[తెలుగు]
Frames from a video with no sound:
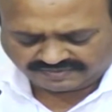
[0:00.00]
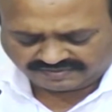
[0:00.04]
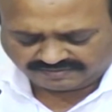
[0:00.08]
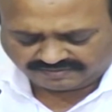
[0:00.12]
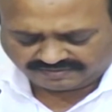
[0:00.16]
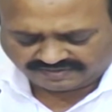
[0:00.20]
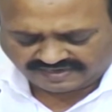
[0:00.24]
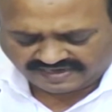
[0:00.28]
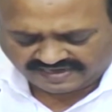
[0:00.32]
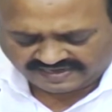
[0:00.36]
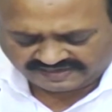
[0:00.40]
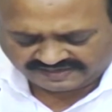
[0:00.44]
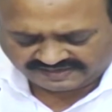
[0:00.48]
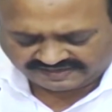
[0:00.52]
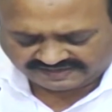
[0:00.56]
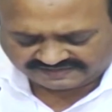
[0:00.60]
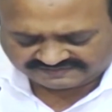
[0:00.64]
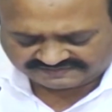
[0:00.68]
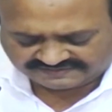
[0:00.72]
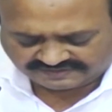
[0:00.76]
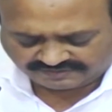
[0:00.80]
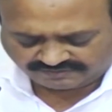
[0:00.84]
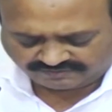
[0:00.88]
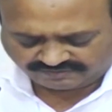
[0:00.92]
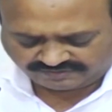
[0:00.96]
ఆయన
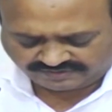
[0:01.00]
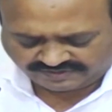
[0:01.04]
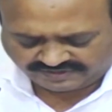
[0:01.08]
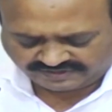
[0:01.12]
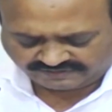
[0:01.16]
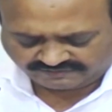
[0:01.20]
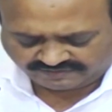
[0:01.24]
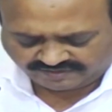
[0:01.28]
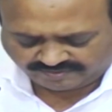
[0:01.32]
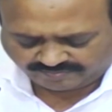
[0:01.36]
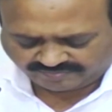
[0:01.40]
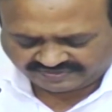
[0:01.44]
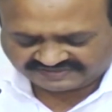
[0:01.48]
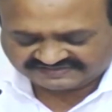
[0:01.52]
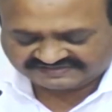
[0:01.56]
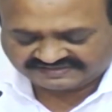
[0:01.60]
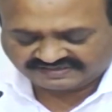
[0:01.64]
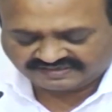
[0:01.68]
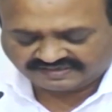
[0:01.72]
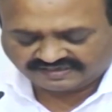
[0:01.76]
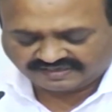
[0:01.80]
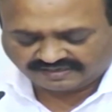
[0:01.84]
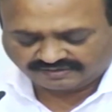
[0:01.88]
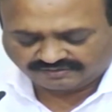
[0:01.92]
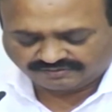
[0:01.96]
రెచ్చగొట్టేటువంటి
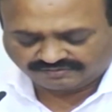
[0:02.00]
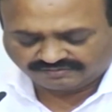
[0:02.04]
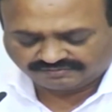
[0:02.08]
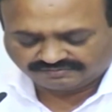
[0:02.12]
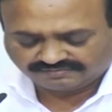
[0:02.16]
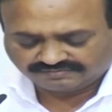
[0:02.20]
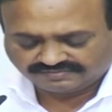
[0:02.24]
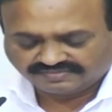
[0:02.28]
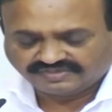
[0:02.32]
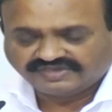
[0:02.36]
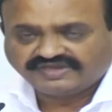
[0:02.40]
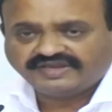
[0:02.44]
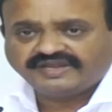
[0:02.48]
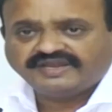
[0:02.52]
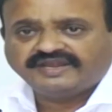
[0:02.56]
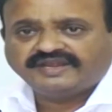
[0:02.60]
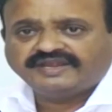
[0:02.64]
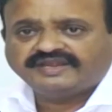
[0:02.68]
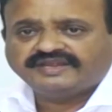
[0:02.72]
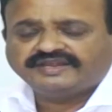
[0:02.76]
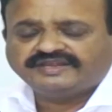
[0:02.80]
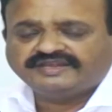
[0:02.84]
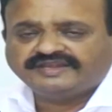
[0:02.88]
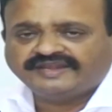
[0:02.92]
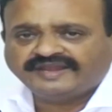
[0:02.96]
ప్రసంగాలు
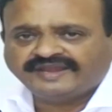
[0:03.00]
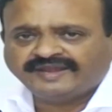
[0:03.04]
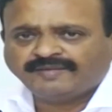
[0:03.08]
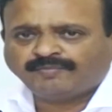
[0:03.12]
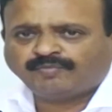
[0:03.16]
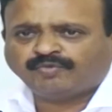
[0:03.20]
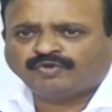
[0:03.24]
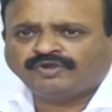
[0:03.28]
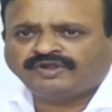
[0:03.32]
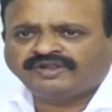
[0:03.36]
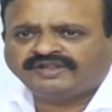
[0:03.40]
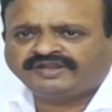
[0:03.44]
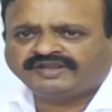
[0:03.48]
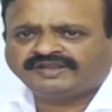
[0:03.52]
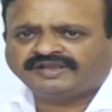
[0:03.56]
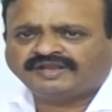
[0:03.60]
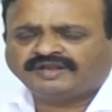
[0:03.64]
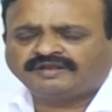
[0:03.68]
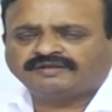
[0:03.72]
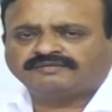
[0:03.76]
ఏ పొలిటికల్